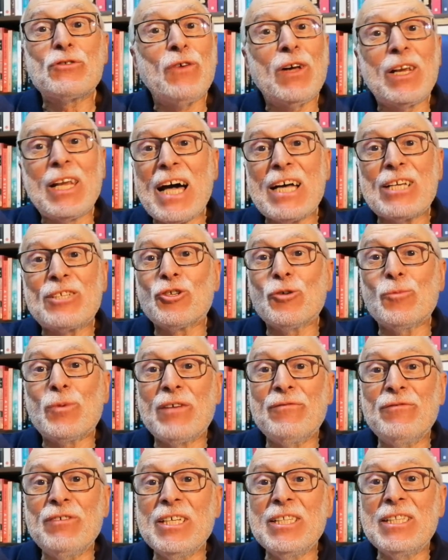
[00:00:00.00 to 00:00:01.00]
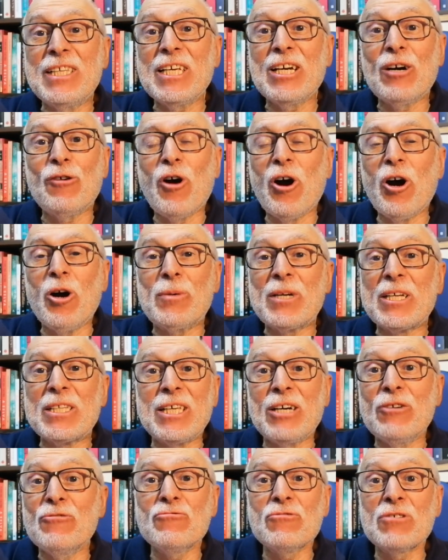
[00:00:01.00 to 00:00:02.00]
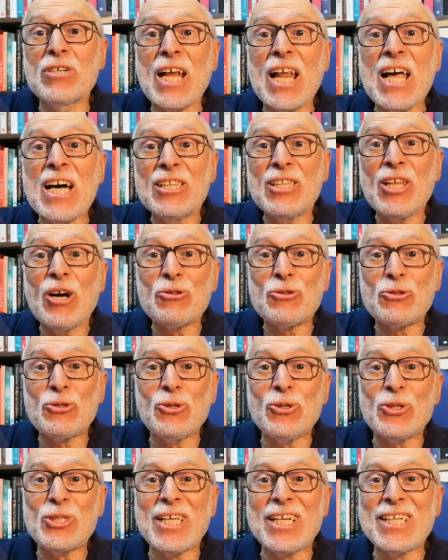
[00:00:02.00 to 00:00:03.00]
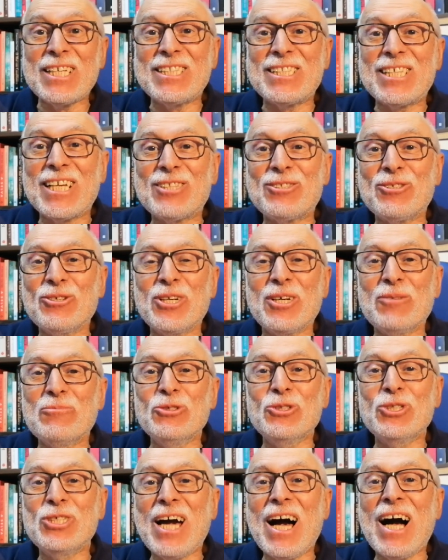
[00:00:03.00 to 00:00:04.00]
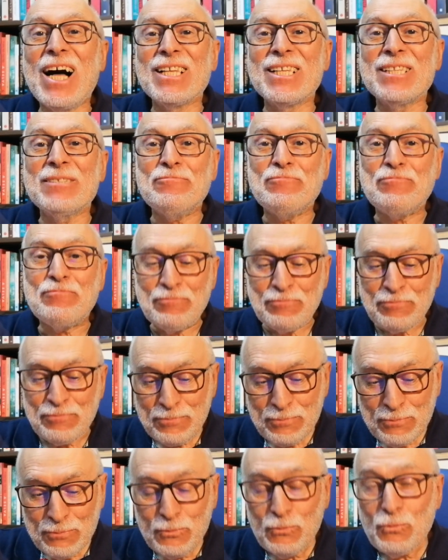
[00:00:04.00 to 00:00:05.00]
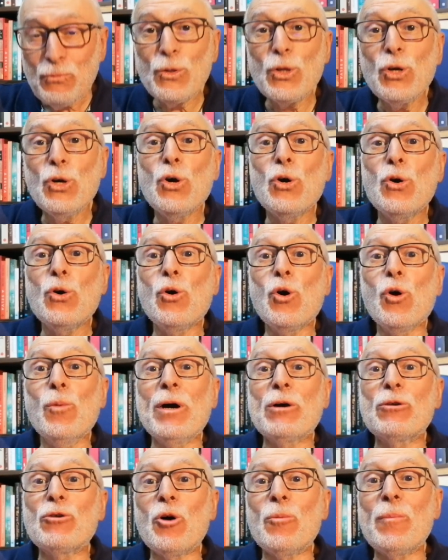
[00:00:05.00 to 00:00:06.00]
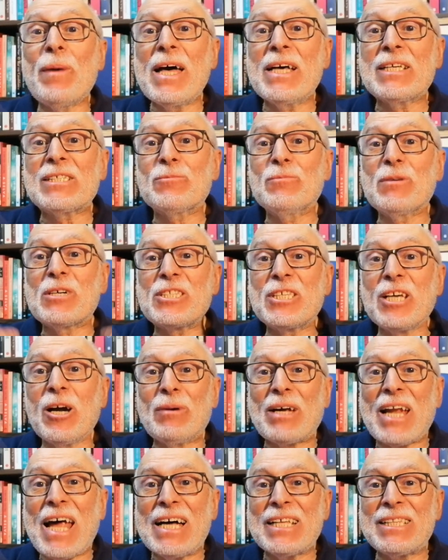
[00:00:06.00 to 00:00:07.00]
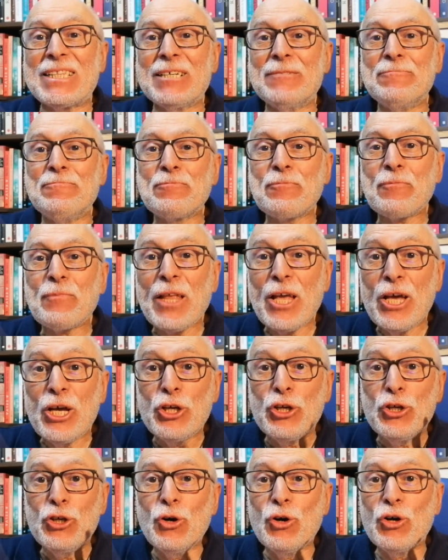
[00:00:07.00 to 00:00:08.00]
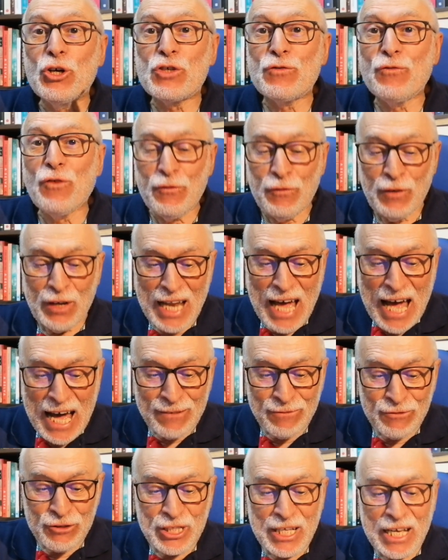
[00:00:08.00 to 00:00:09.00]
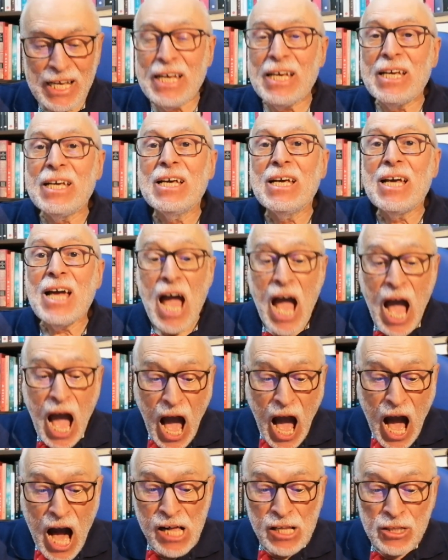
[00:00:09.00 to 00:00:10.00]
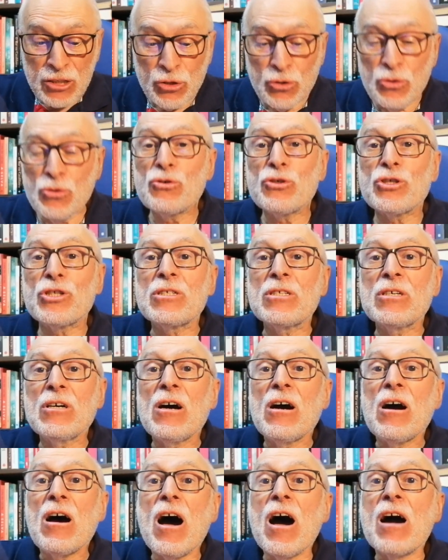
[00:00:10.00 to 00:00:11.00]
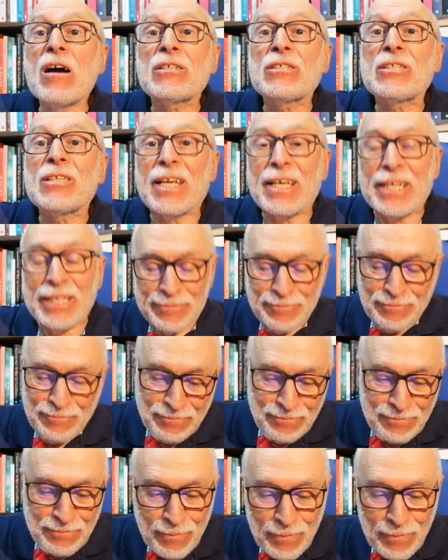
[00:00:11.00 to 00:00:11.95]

vos falar sobre a vida e a obra de um grande autor da literatura mundial. O meu nome é Sebastião Barata e hoje vou falar-vos de Aldous Huxley,